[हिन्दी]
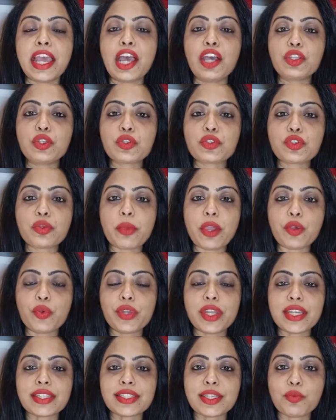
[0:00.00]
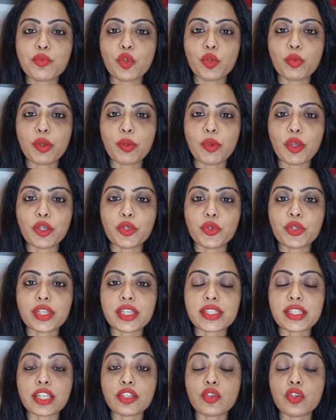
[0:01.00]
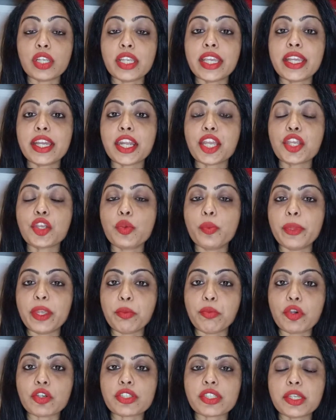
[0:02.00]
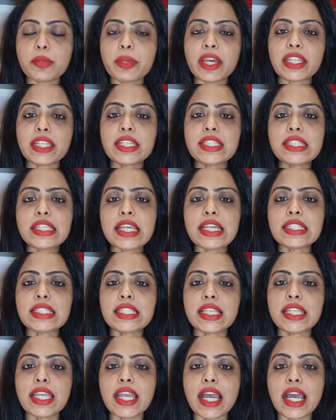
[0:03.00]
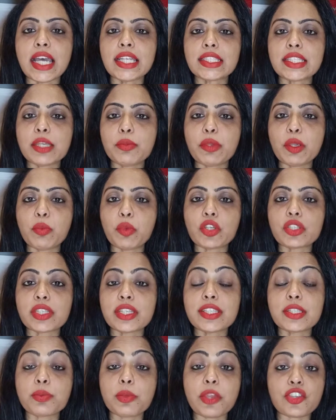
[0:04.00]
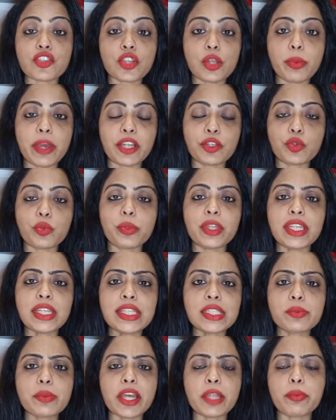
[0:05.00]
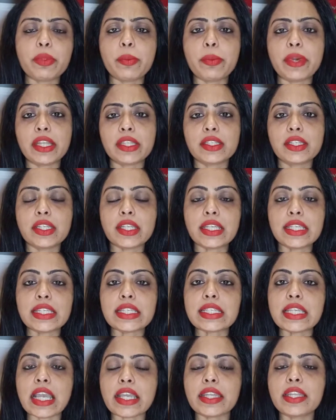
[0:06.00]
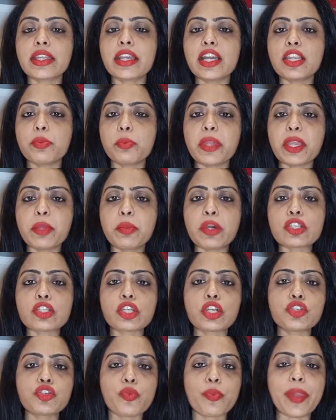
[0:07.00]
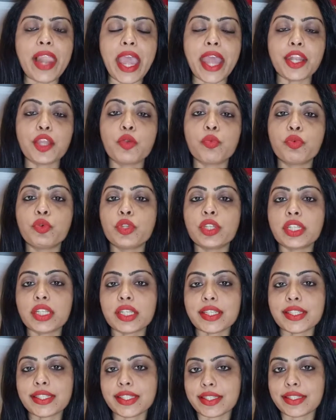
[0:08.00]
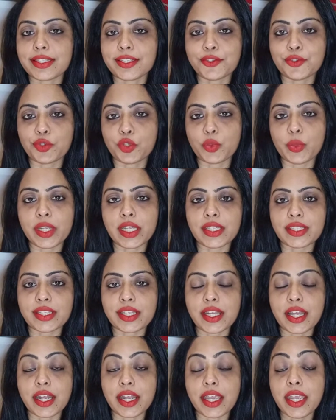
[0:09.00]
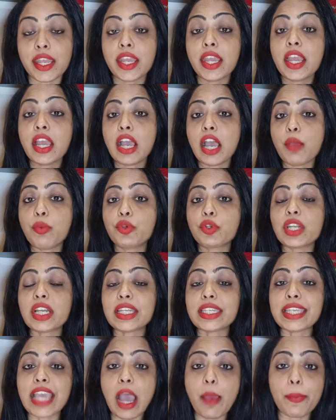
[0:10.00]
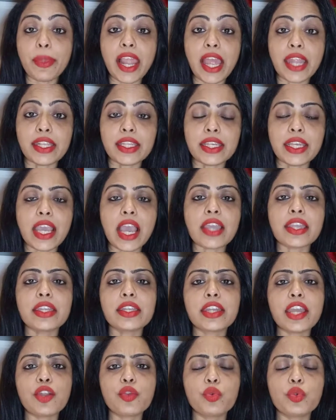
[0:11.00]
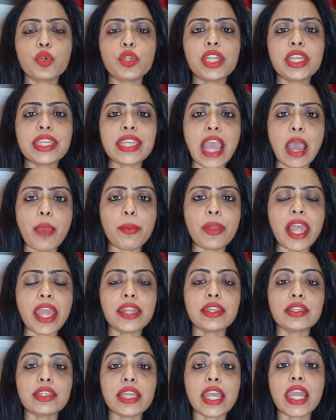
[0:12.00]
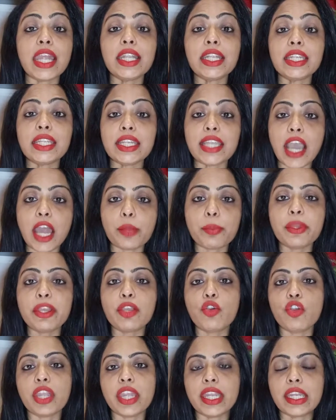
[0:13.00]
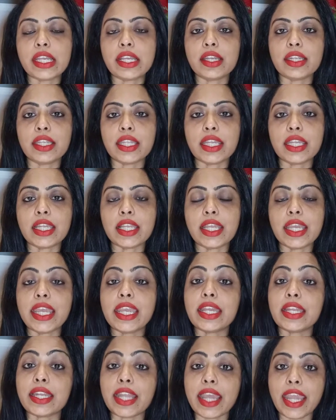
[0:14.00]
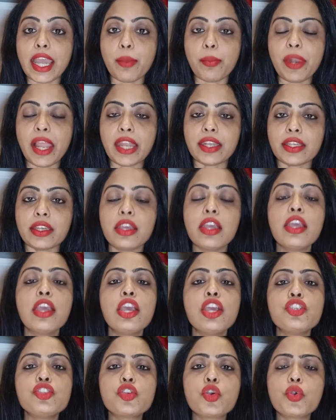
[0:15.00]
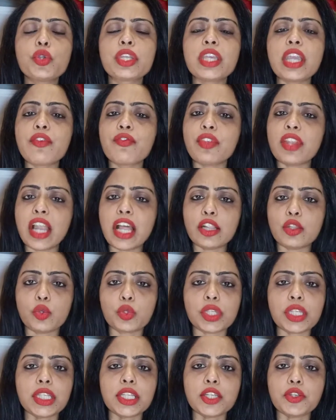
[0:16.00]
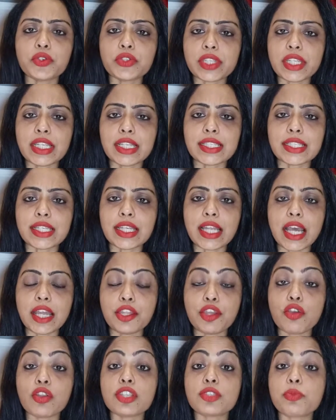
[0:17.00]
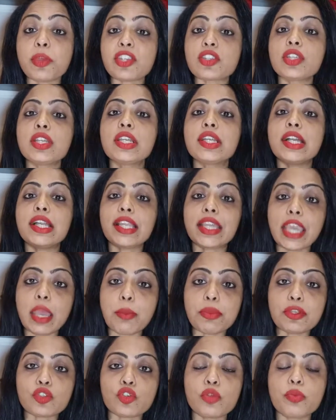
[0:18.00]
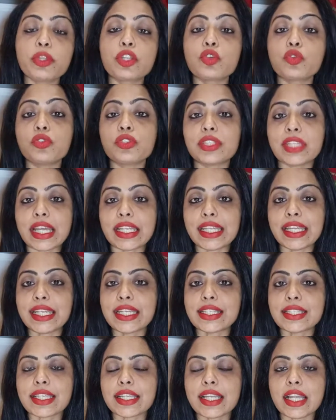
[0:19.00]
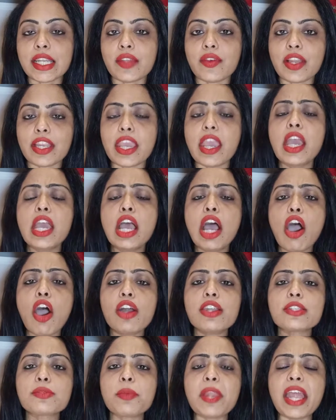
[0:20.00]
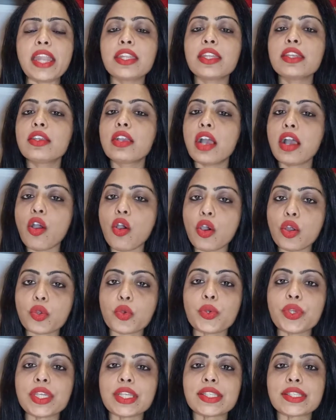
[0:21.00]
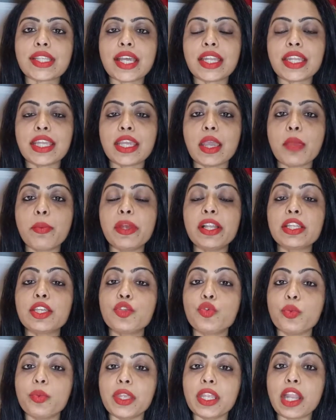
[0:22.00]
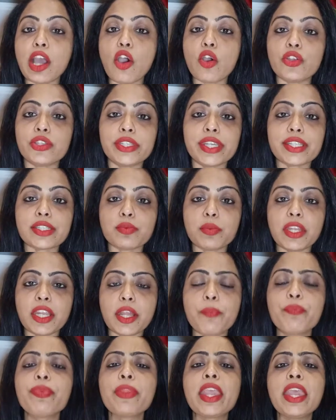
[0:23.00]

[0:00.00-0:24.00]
हाँ दोस्तों मैं हूं नया सिंह बोल बॉलीवुड के साथ और लेकर आई हूं बिग बॉस की बातें जी हाँ चलिए आज के बिग बॉस के स्पेशल बातों में इस बात पे बात करेंगे कि आखिरकार बिग बॉस का जो प्लान है वो पूरी तरह सक्सेस होते हुए नजर आ रहा है अब उनका क्या प्लानिंग है आखिरकार उन्होंने क्या प्लान किया है टीआरपी को गेन करने के लिए एक नया प्लानिंग जो उनके अब फिलहाल दो तीन दिनों से नजर आ रही है और स्पेशली कल के एपिसोड में तो कुछ ज्यादा ही नजर आने वाली है और इस प्लानिंग का और कोई हिस्सा नहीं है बल्कि रूबीना और जैसमिन है